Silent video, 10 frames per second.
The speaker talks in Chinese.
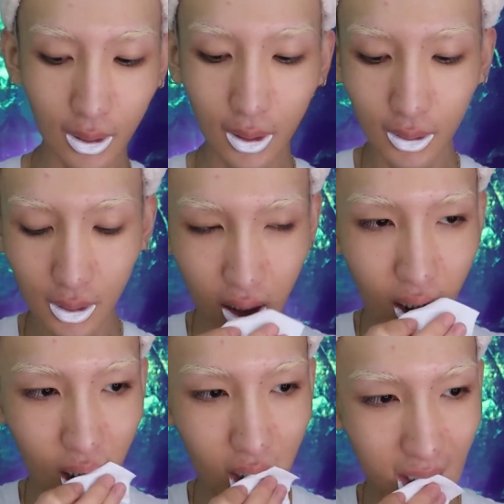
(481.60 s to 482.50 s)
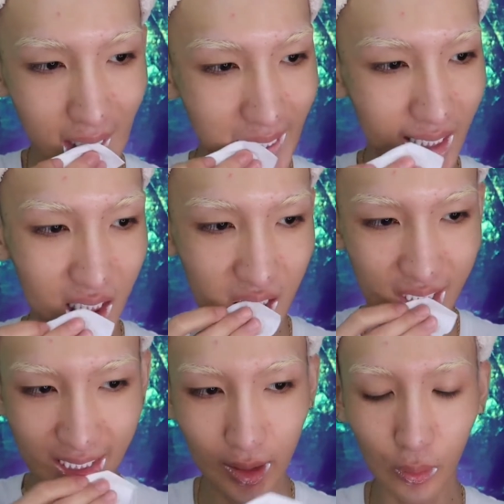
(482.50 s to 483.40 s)
不说啊。
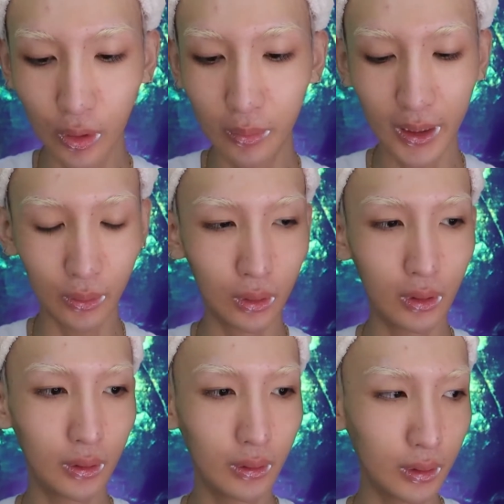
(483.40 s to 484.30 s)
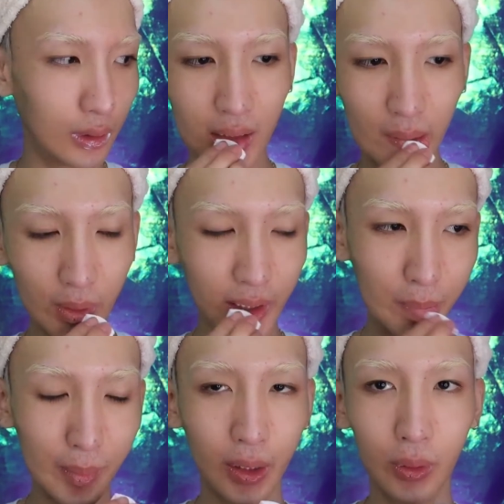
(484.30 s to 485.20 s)
它之前我有买过单颗
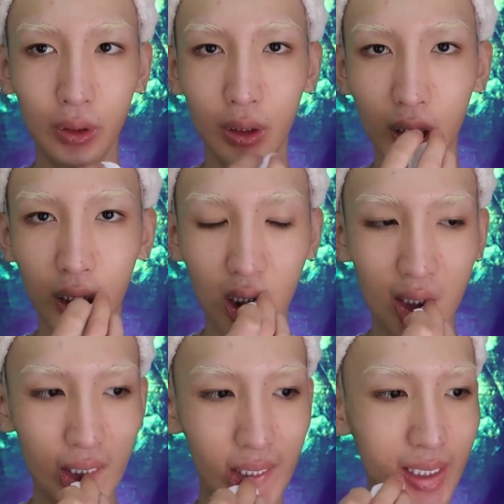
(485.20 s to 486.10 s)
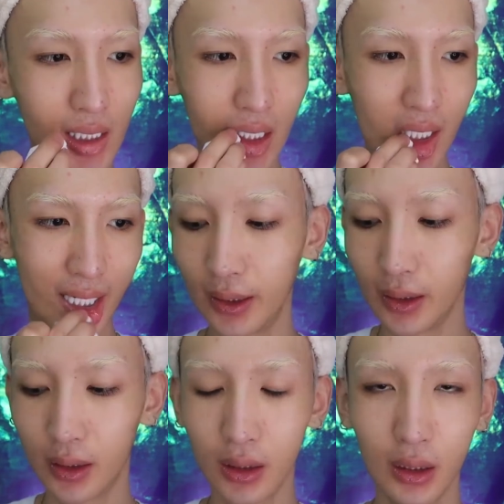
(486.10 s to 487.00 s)
的，我也有买过一颗
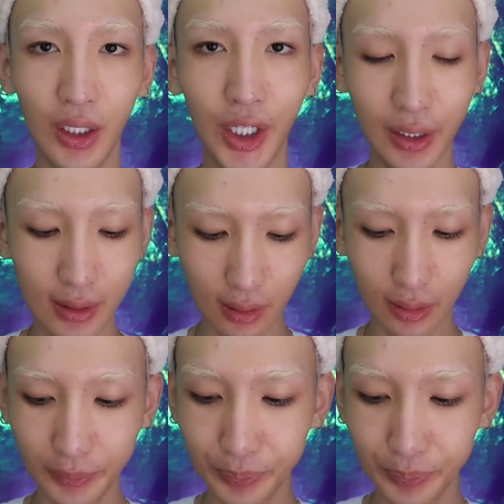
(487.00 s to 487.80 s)
纯白的，一颗黑